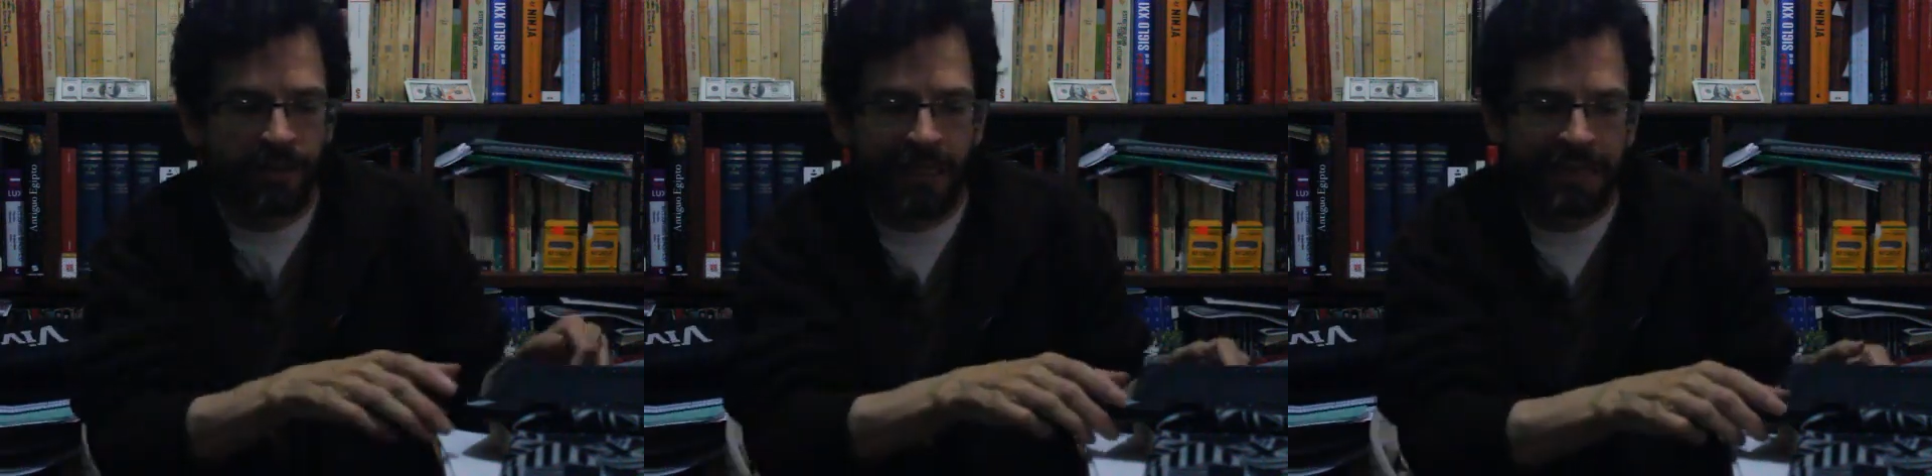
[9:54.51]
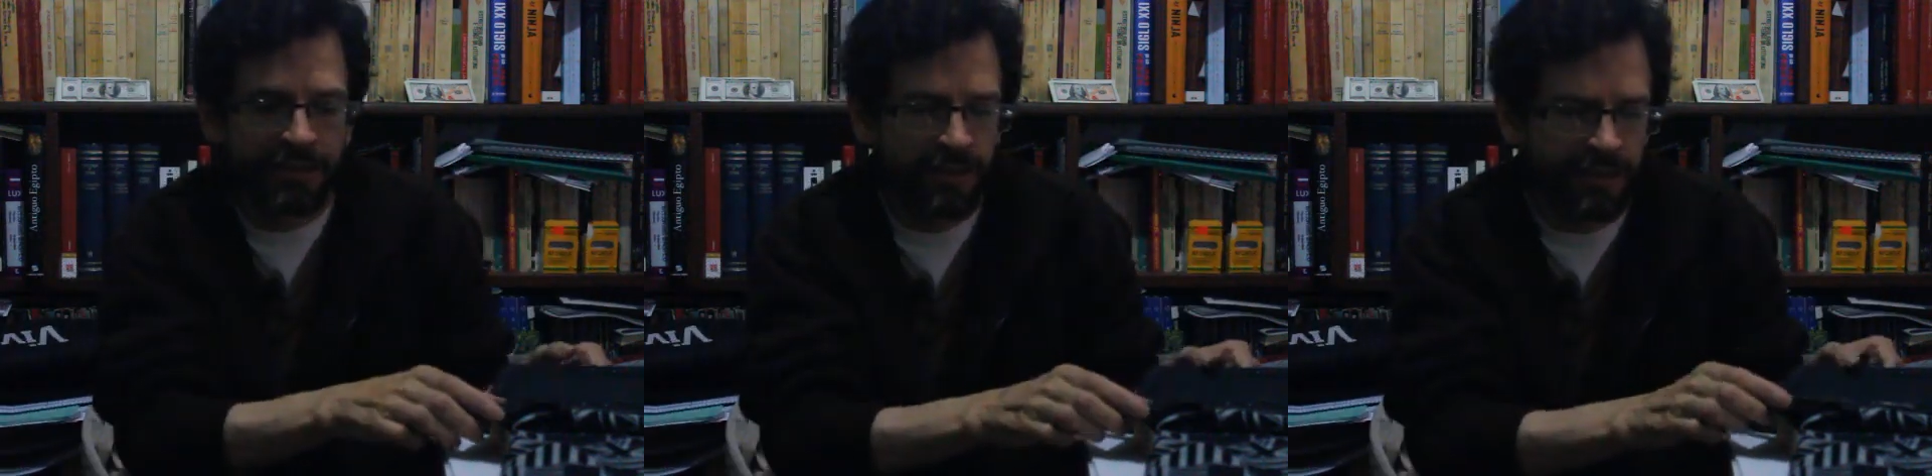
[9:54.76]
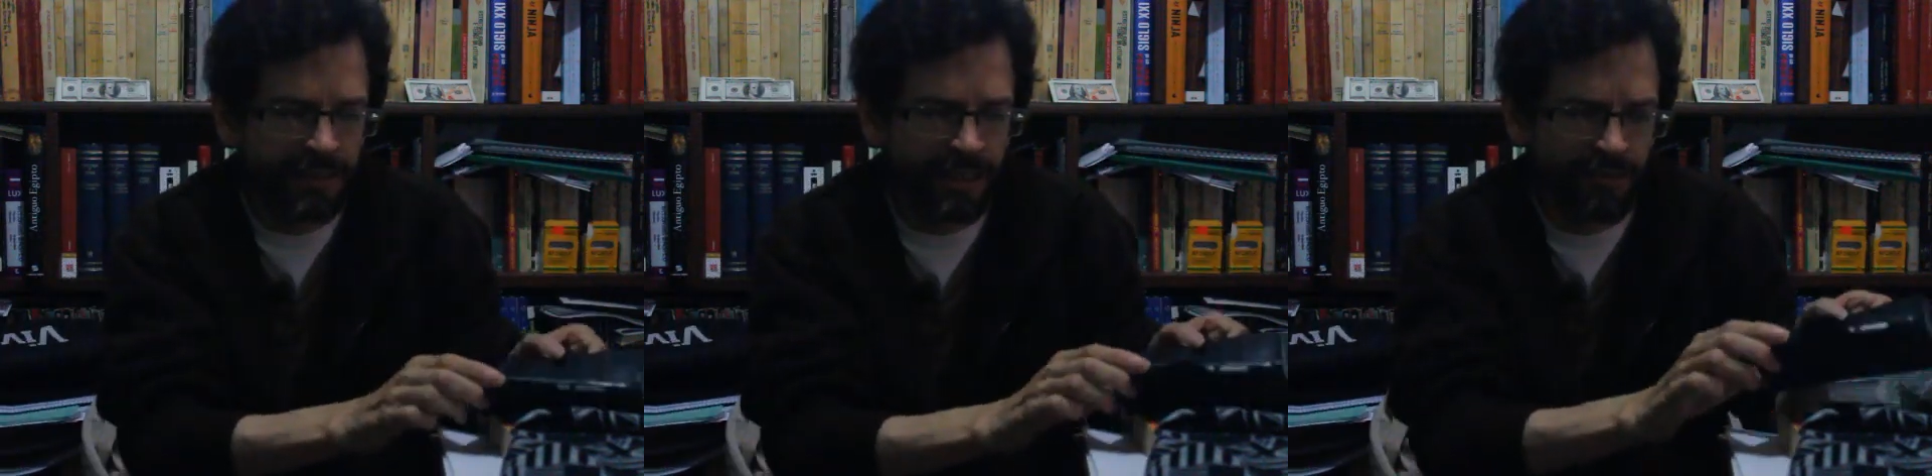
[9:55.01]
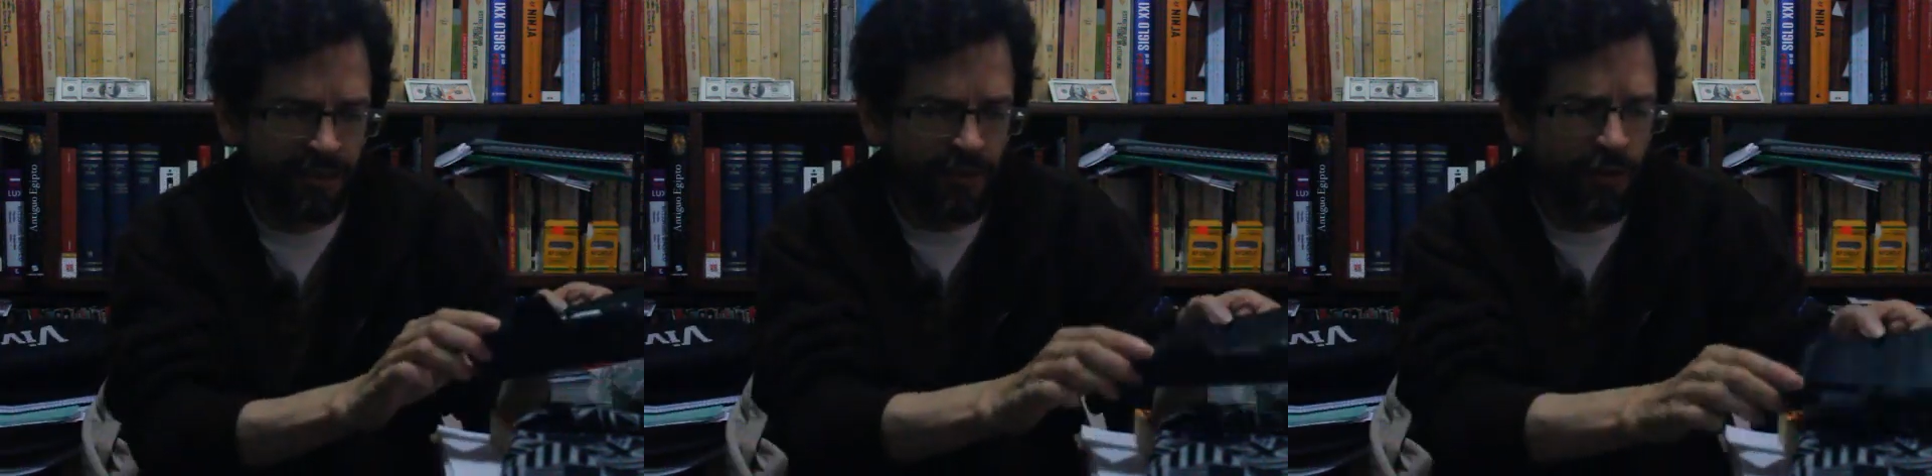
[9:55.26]
las
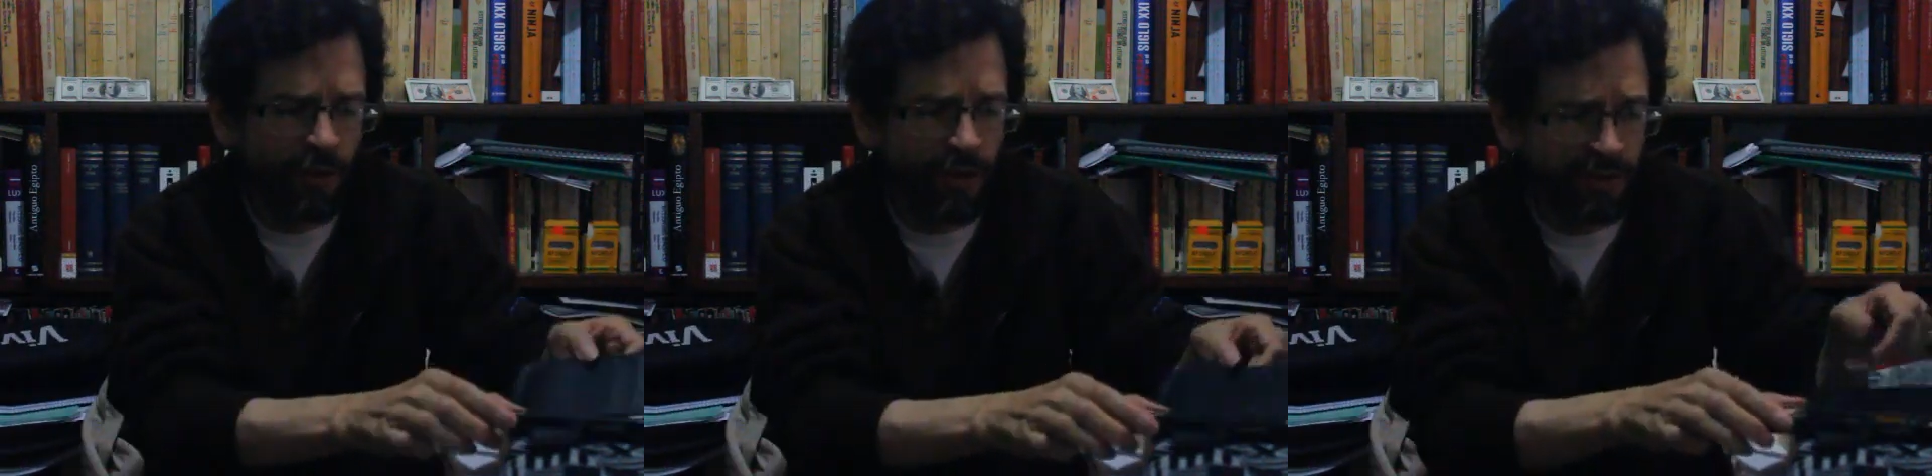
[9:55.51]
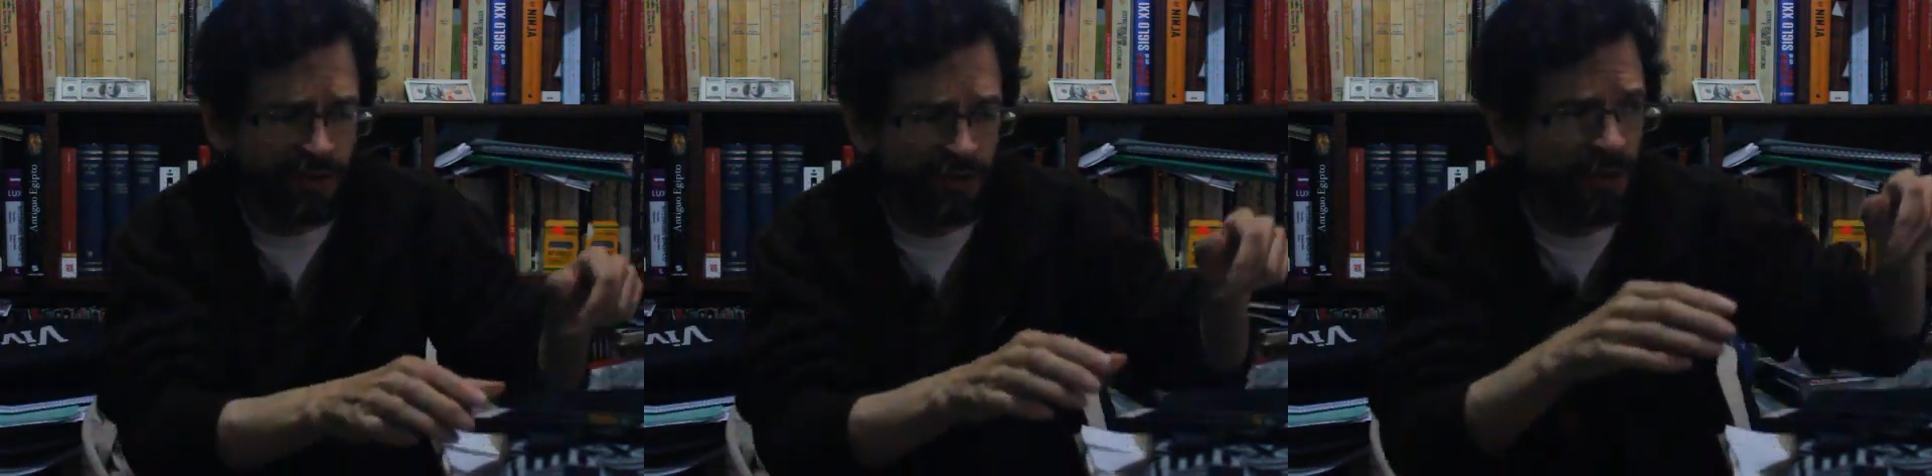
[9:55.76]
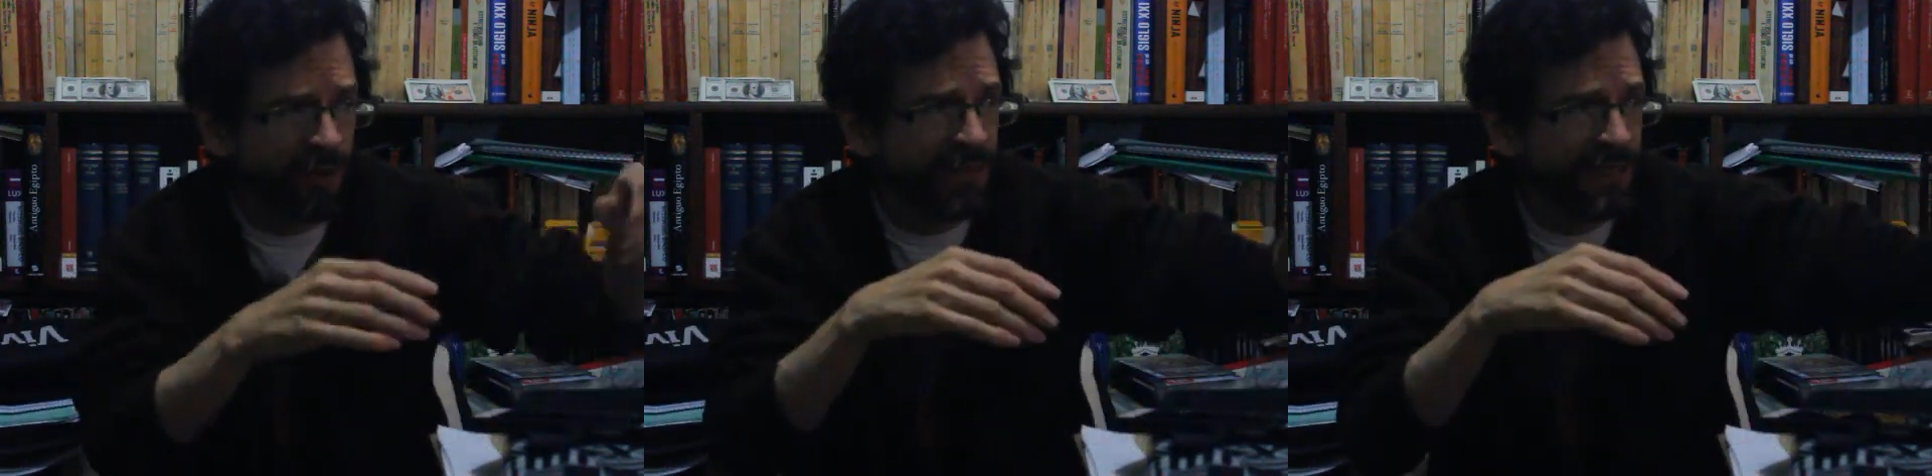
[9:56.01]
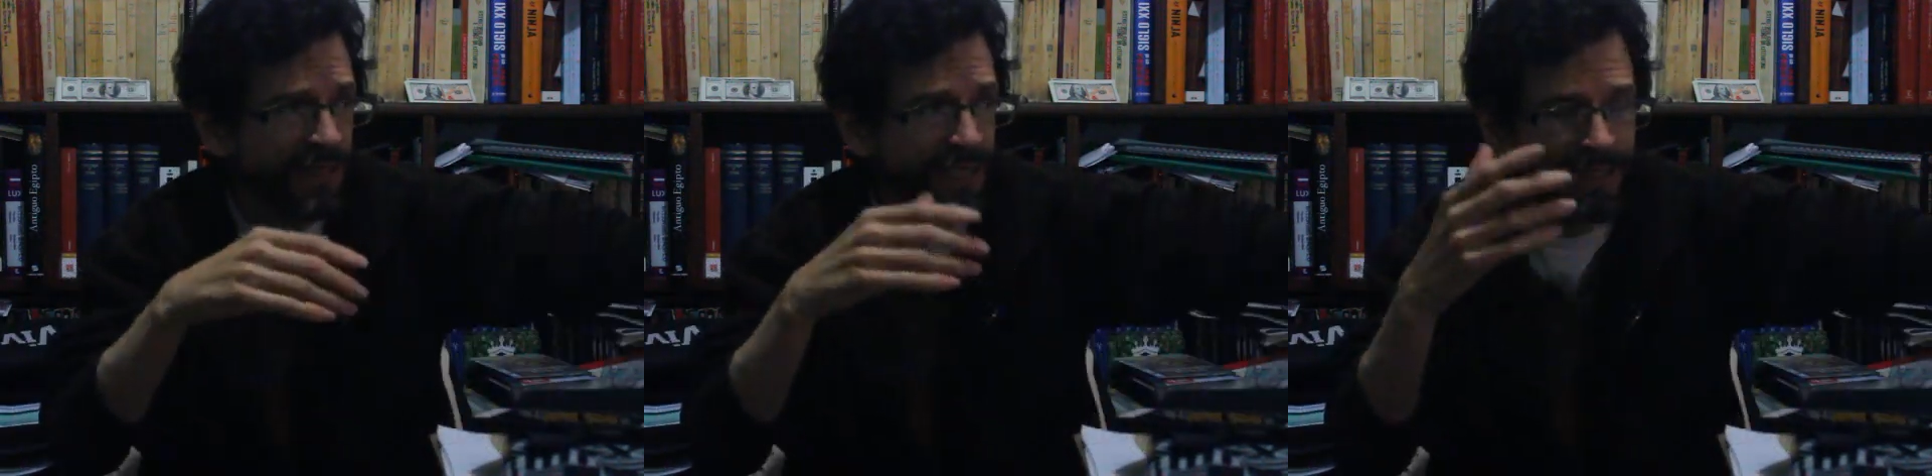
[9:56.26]
noticias o los
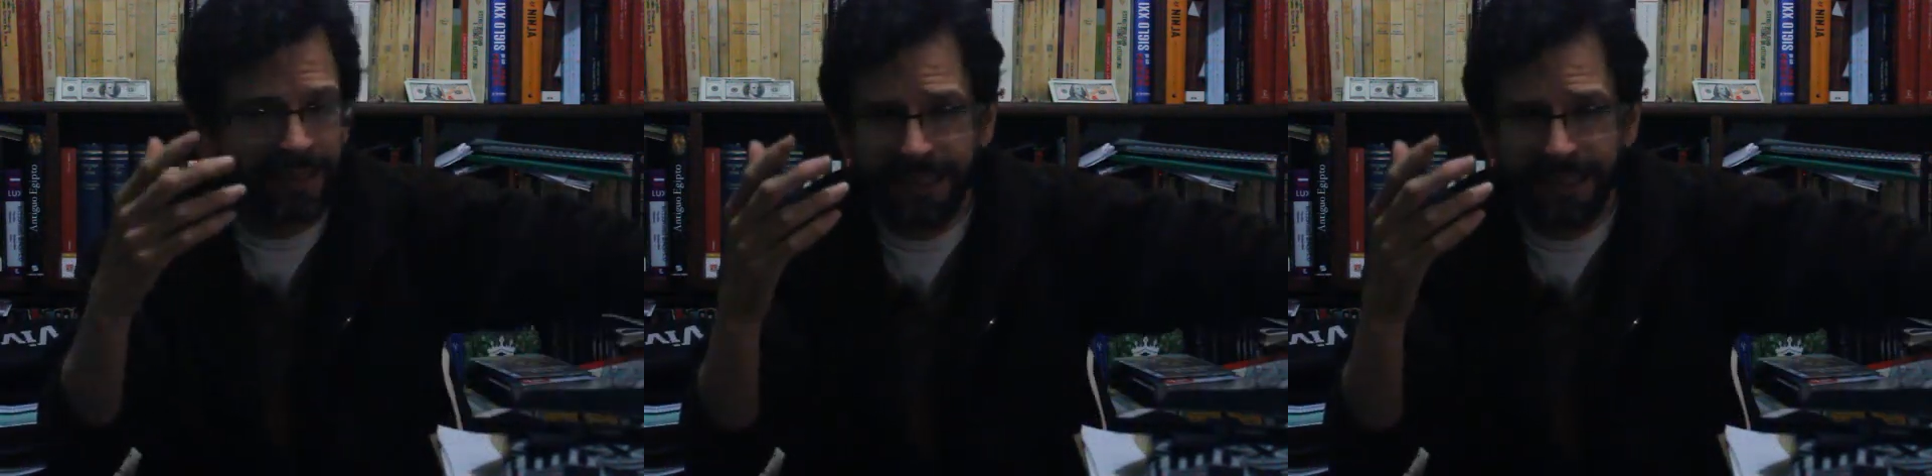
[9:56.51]
informes y las